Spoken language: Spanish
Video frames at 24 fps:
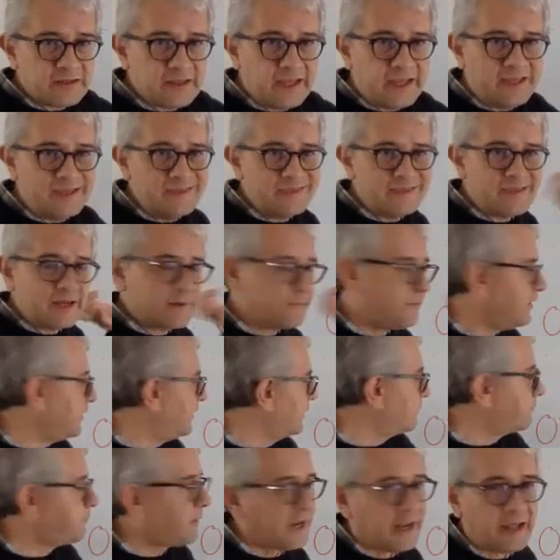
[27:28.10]
de
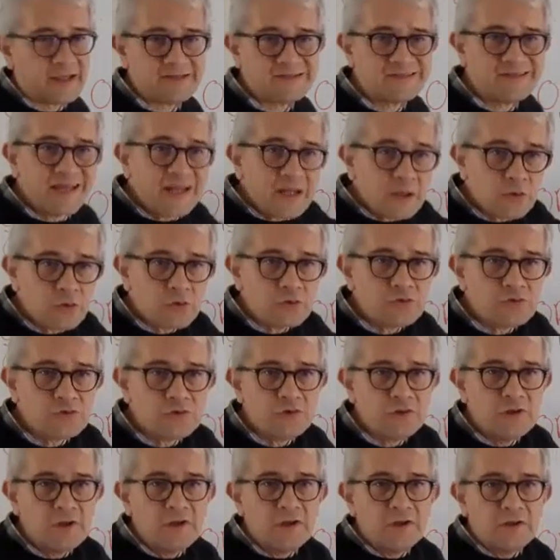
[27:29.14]
intervenir para
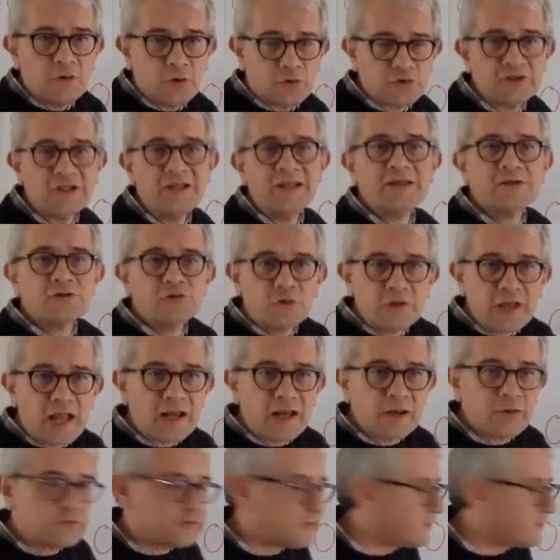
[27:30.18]
hacerlos o seleccionarlos